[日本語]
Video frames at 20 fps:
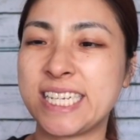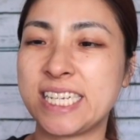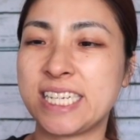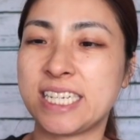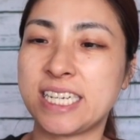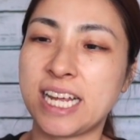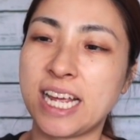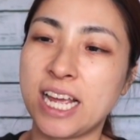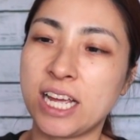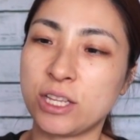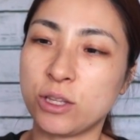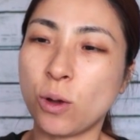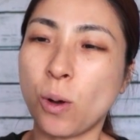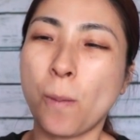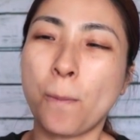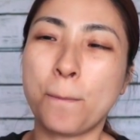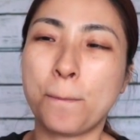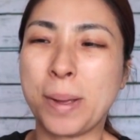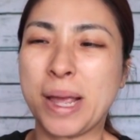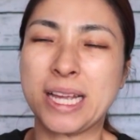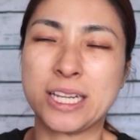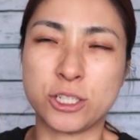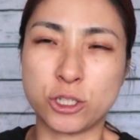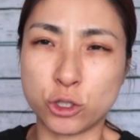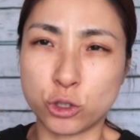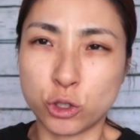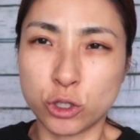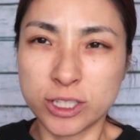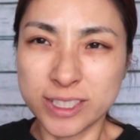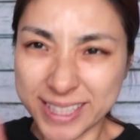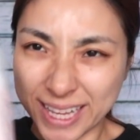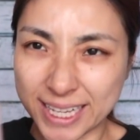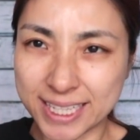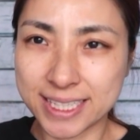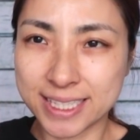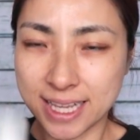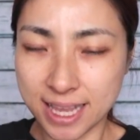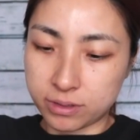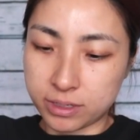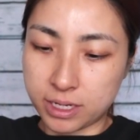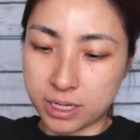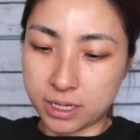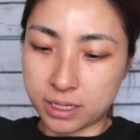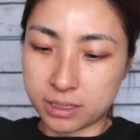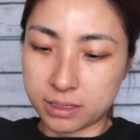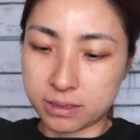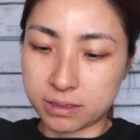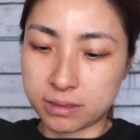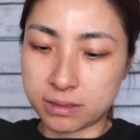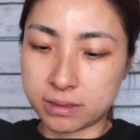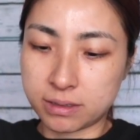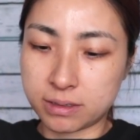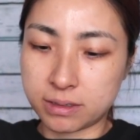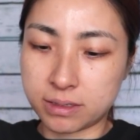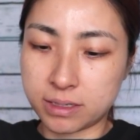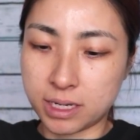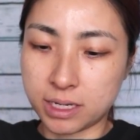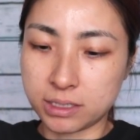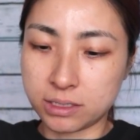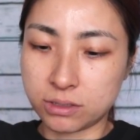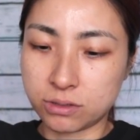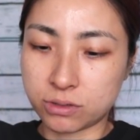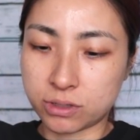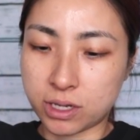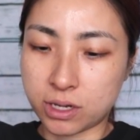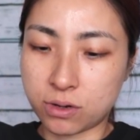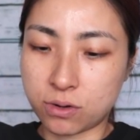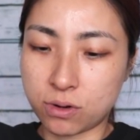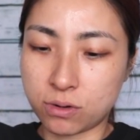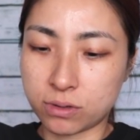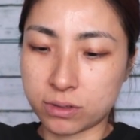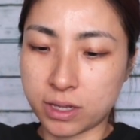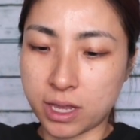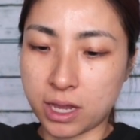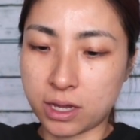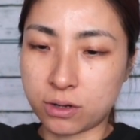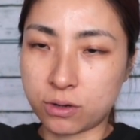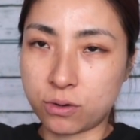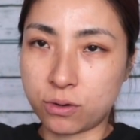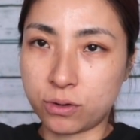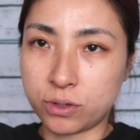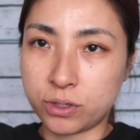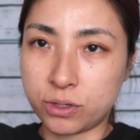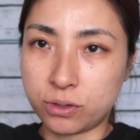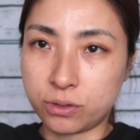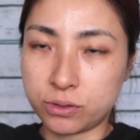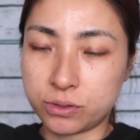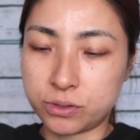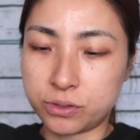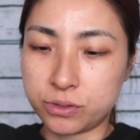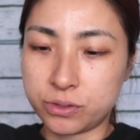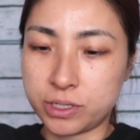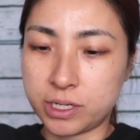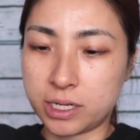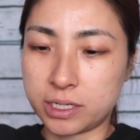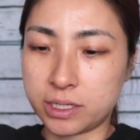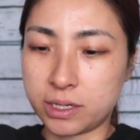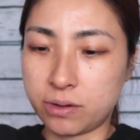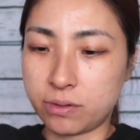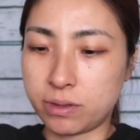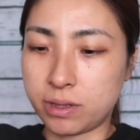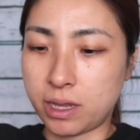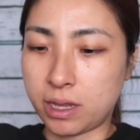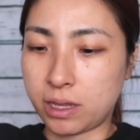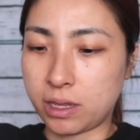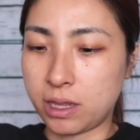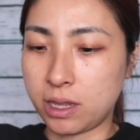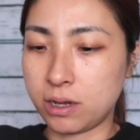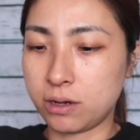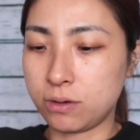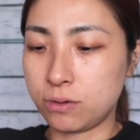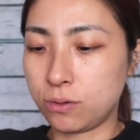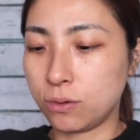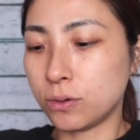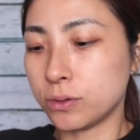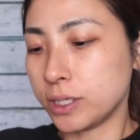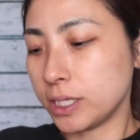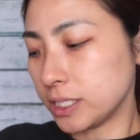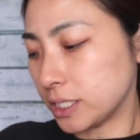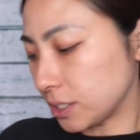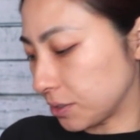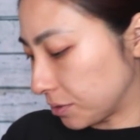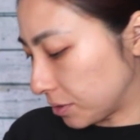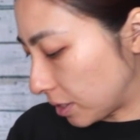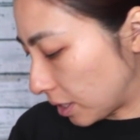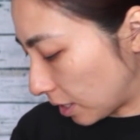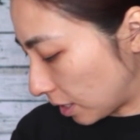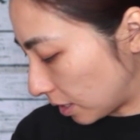シー のベージュです。これね、出す時こう結構要注意なんだよね。結構出ちゃうか